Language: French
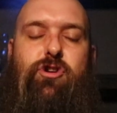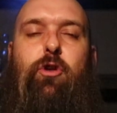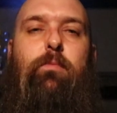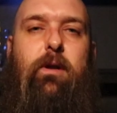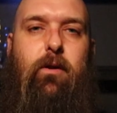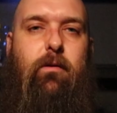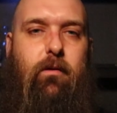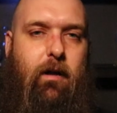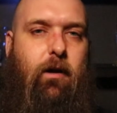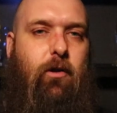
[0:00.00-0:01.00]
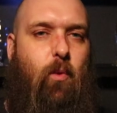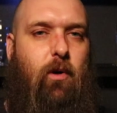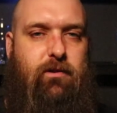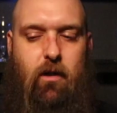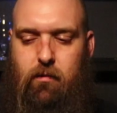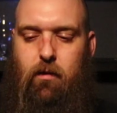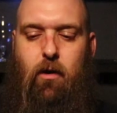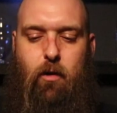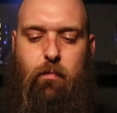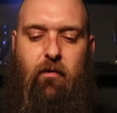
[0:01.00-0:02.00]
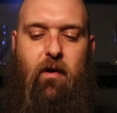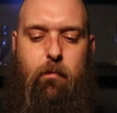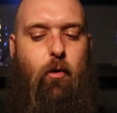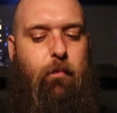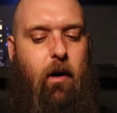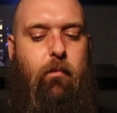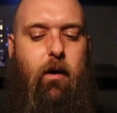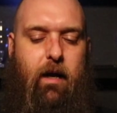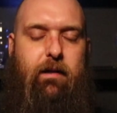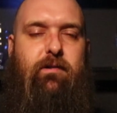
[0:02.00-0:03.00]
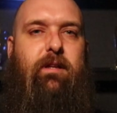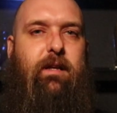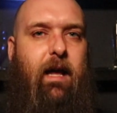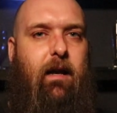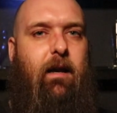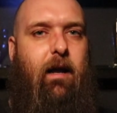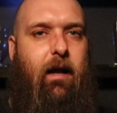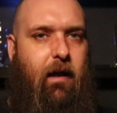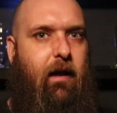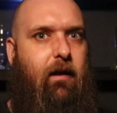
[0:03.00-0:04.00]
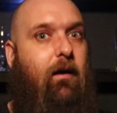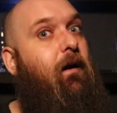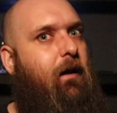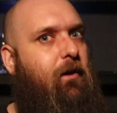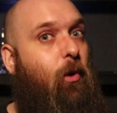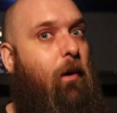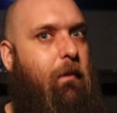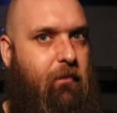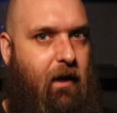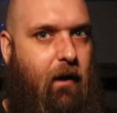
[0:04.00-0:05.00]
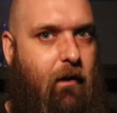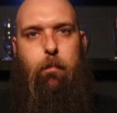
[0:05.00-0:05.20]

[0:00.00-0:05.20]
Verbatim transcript: j'en oublie une. Il y en a trois sortes. On peut faire brewpub, industriel et les deux en même temps.